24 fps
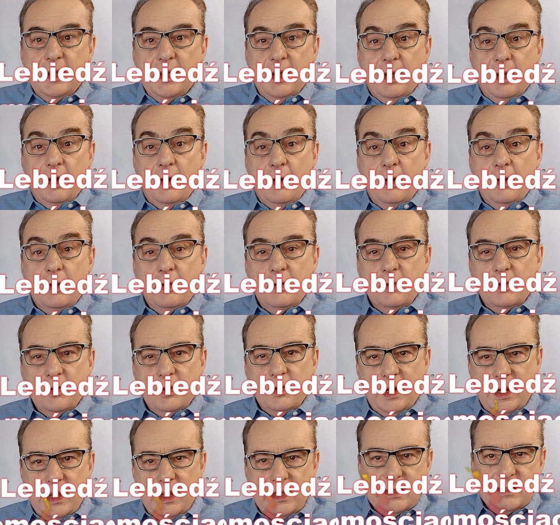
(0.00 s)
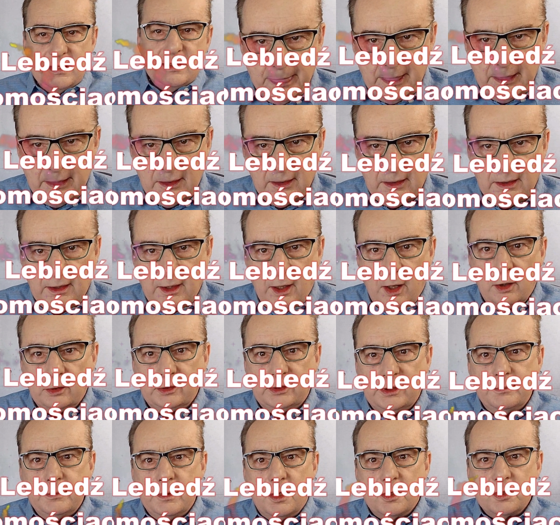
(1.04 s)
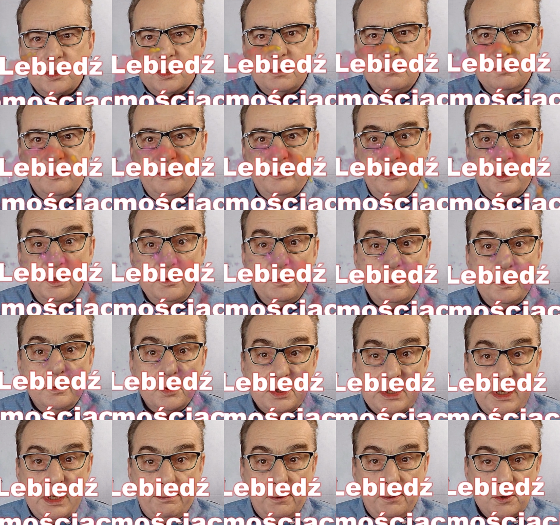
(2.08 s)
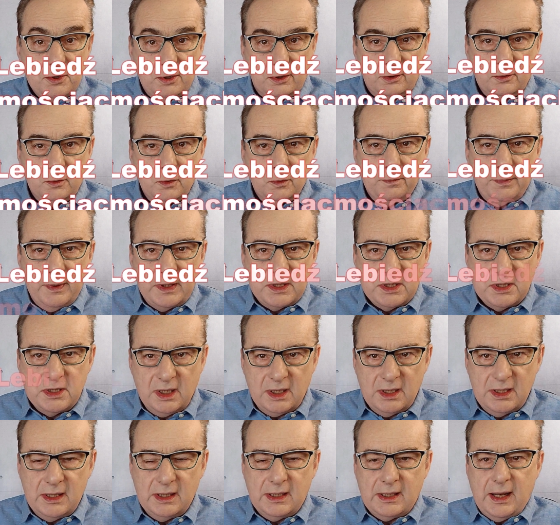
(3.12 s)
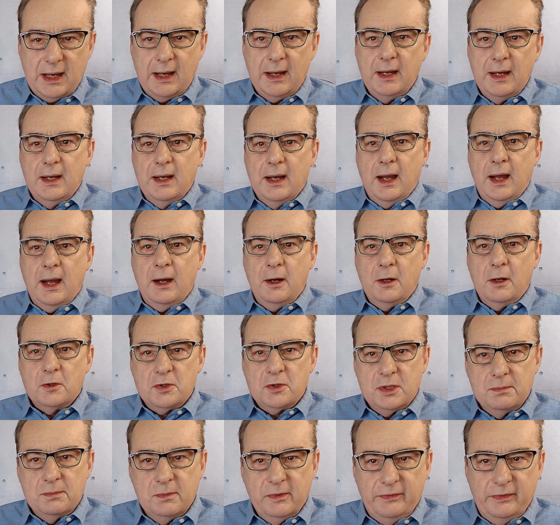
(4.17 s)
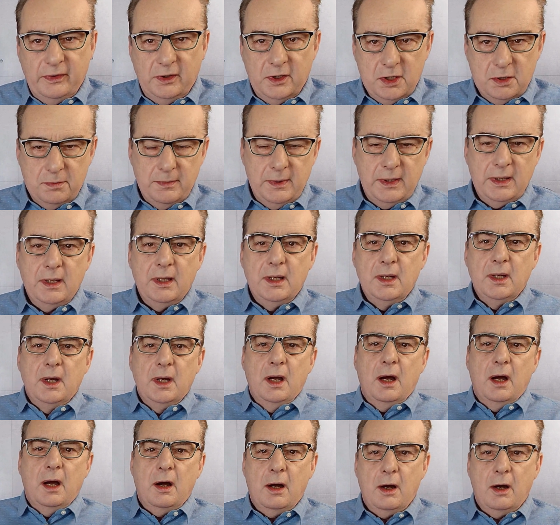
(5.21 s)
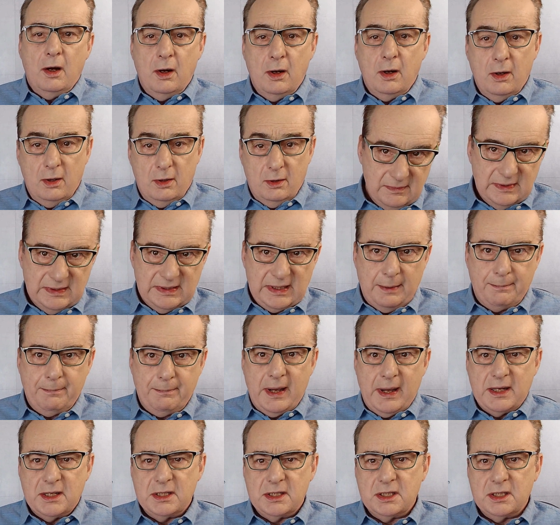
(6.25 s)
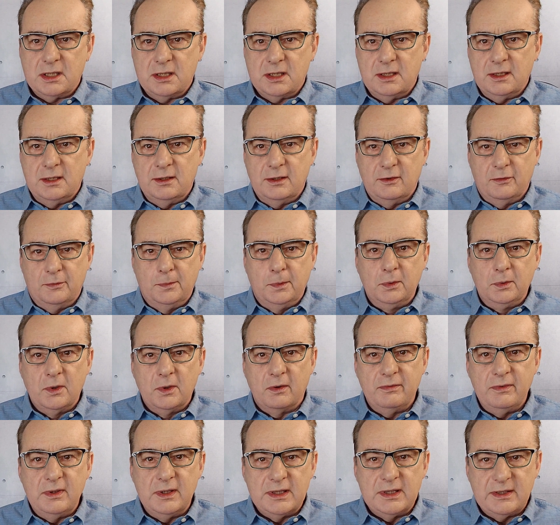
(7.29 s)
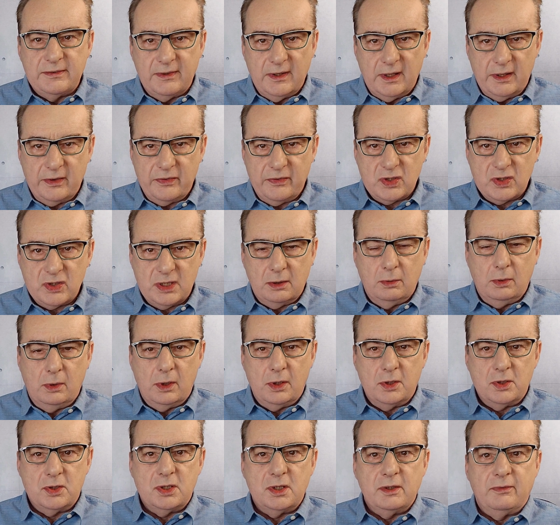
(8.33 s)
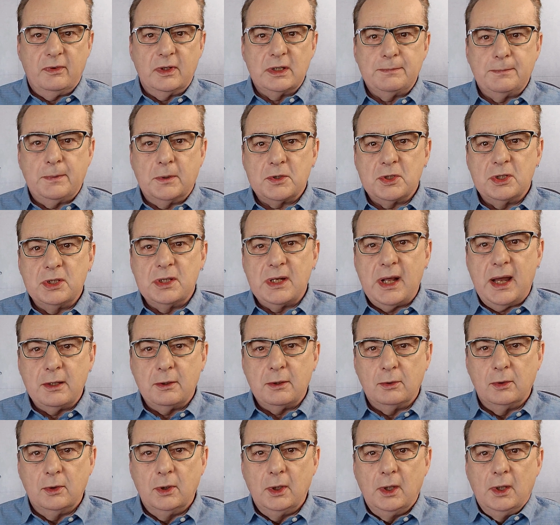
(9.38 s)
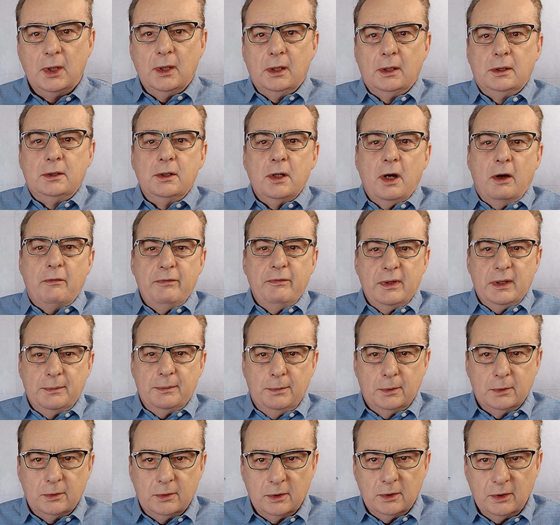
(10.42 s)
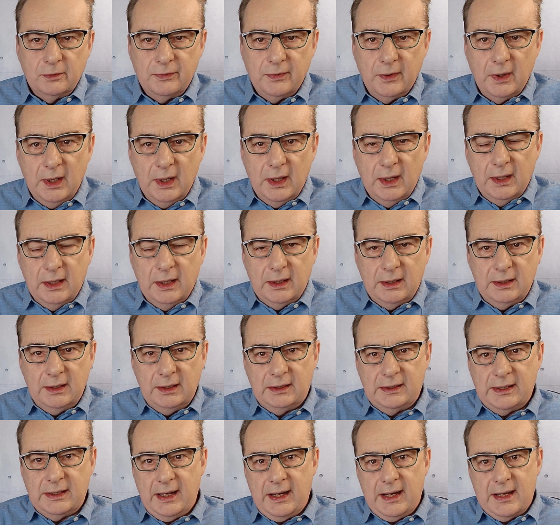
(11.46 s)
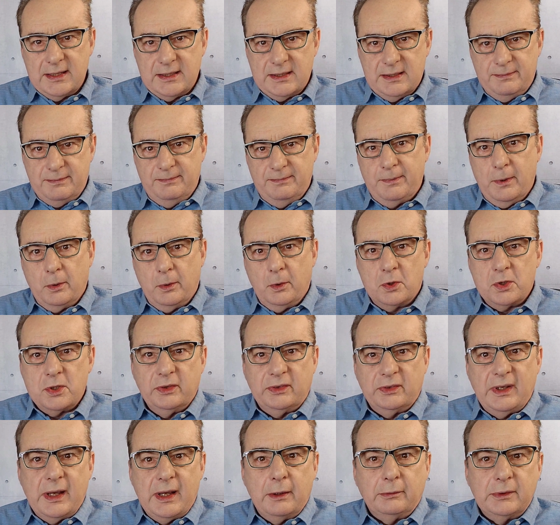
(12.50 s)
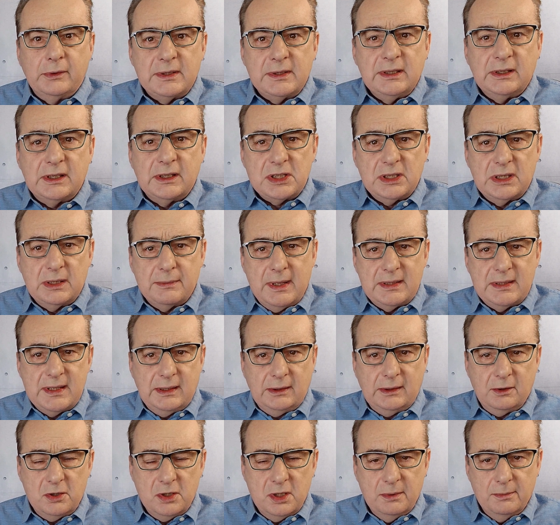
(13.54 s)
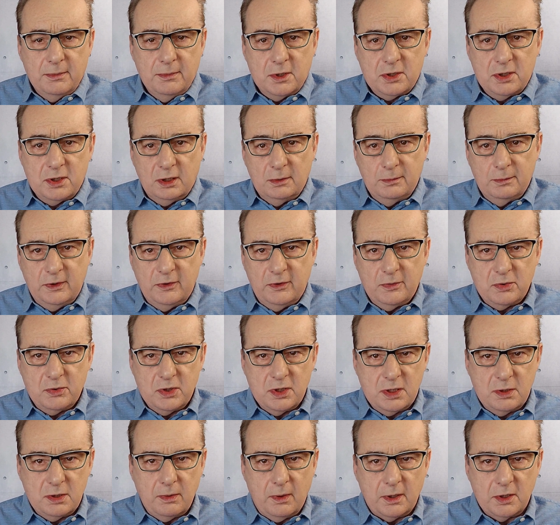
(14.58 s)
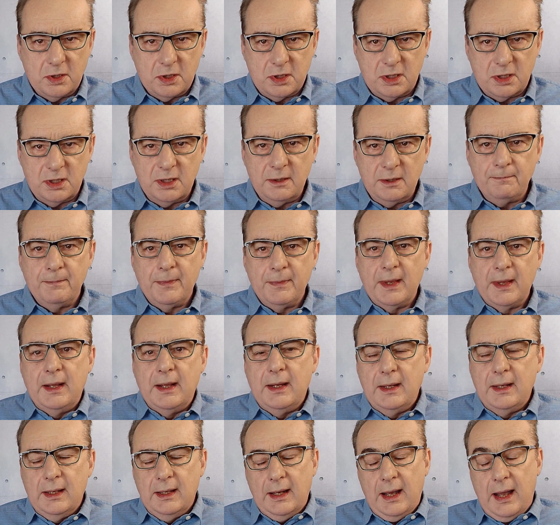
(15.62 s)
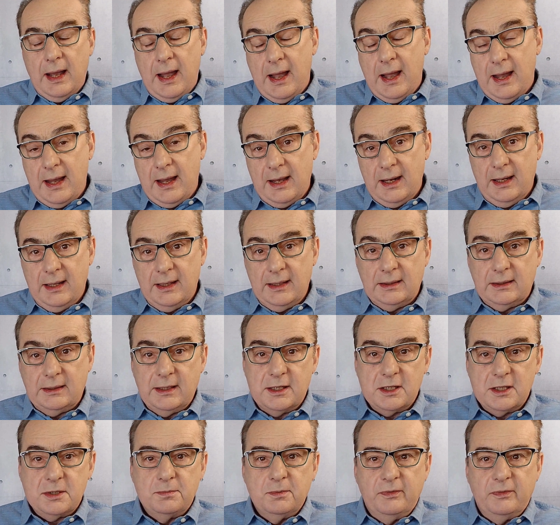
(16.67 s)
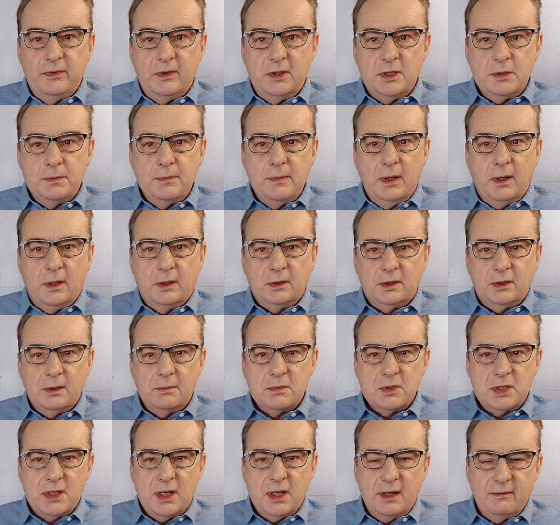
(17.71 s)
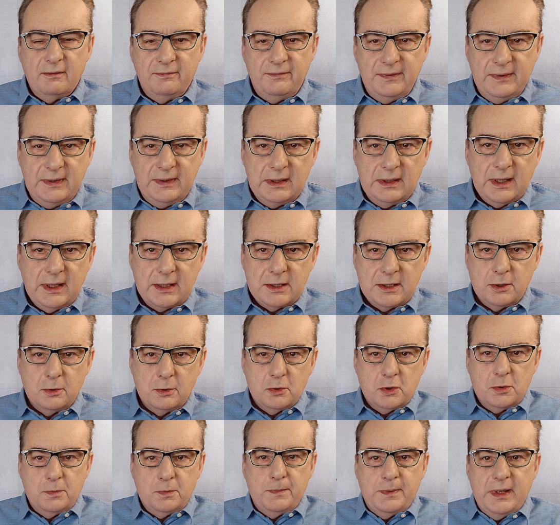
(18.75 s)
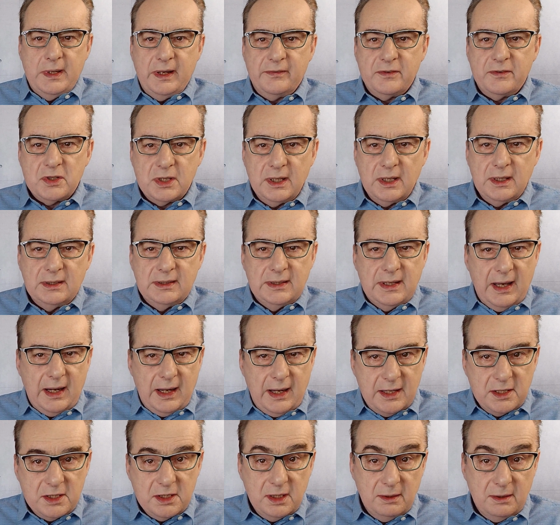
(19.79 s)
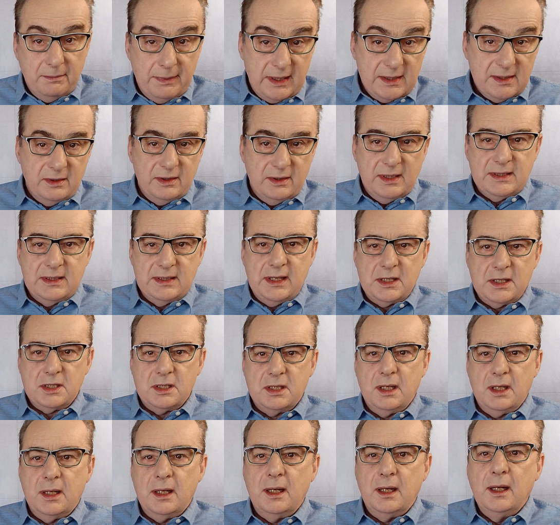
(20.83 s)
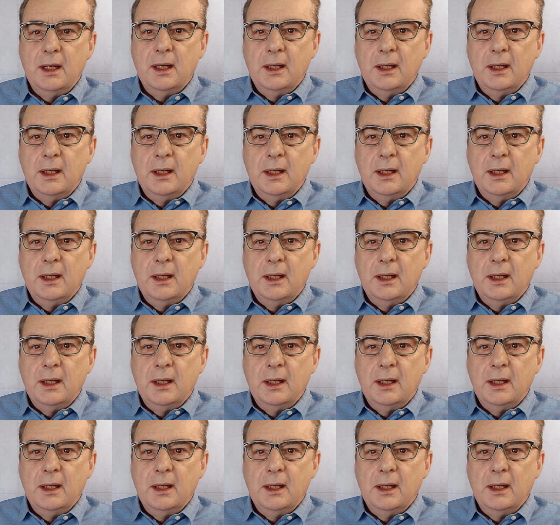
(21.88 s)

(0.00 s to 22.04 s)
oraz o tym, o czym mówiliśmy już na początku października. A o czym mówiliśmy? o zapaści w budownictwie, w szczególności w rozpoczynaniu nowych budów. I teraz poruszę w tej audycji też temat, jak to się może odbić w przyszłości. Ale też mówiliśmy o tym, że widać już pierwsze, na razie bardzo nieznaczne